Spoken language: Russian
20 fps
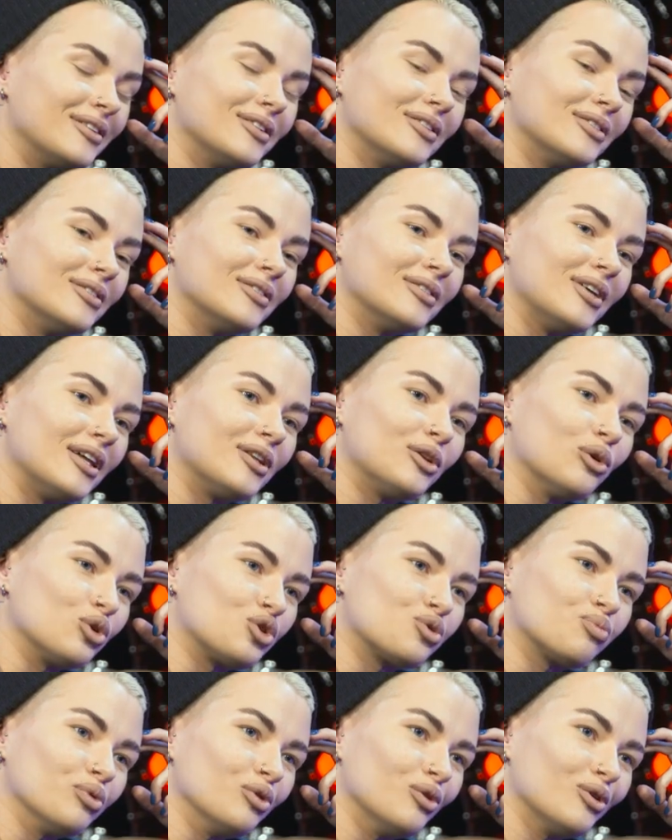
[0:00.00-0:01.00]
э, это
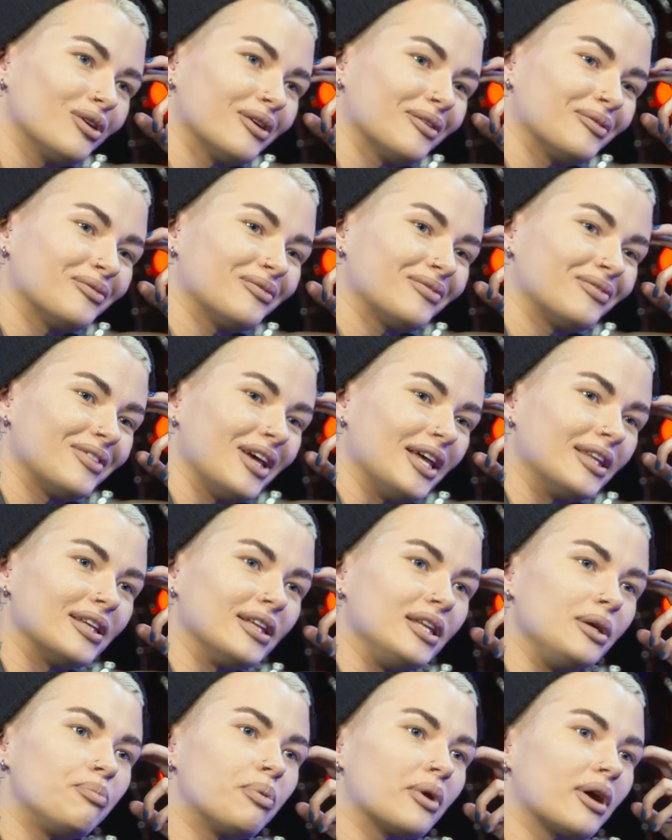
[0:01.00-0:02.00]
очень плохо. Это
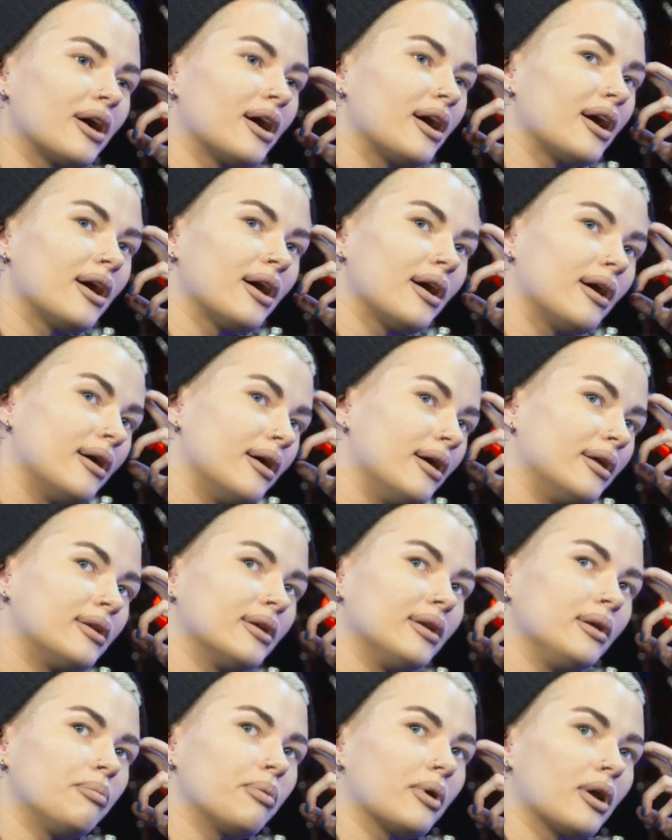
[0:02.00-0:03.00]
не про,
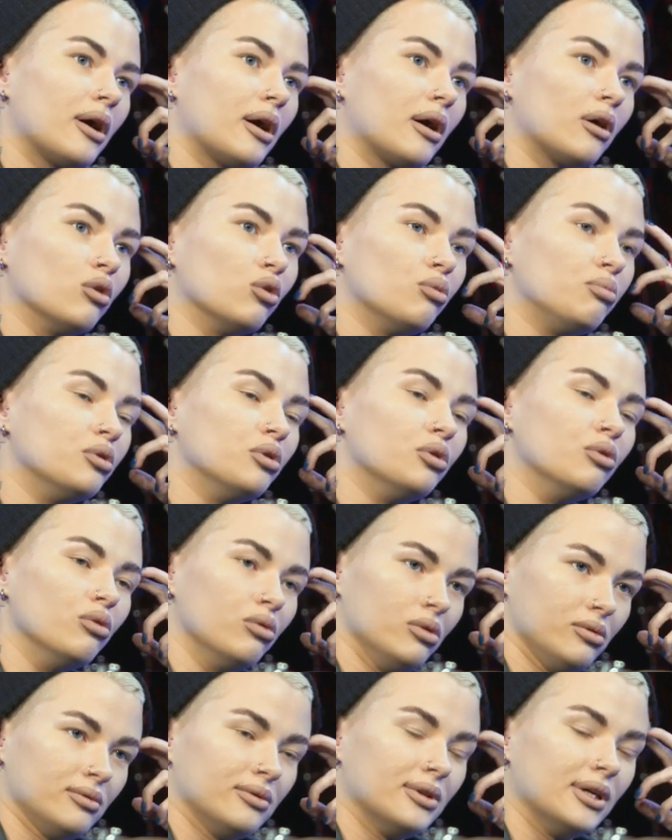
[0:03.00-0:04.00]
это не про
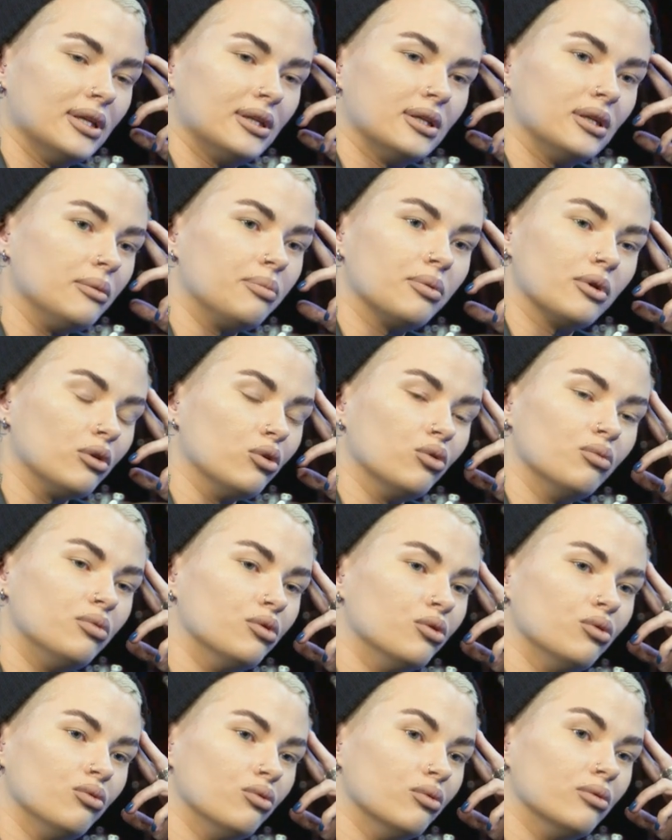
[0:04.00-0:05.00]
глубину. Это не про
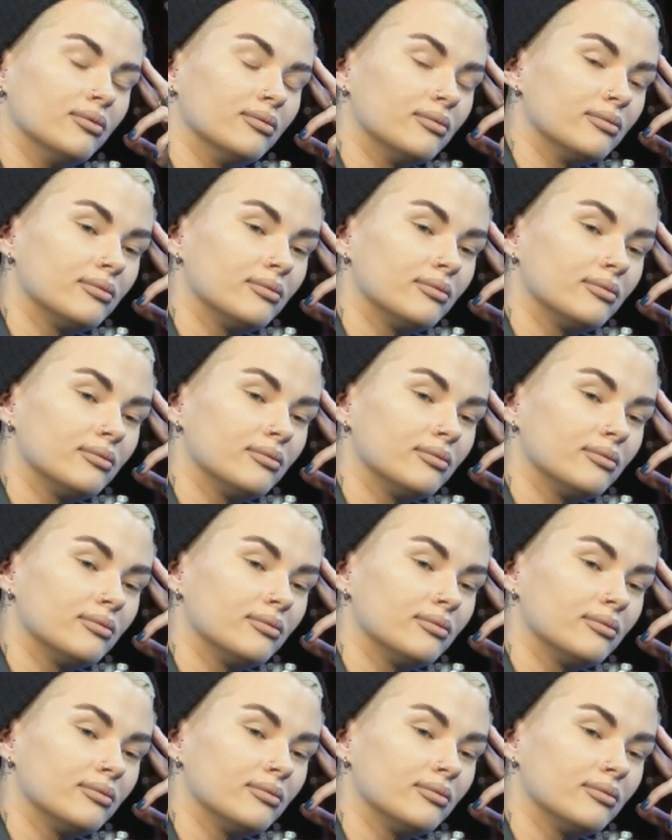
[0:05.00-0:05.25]
глубину.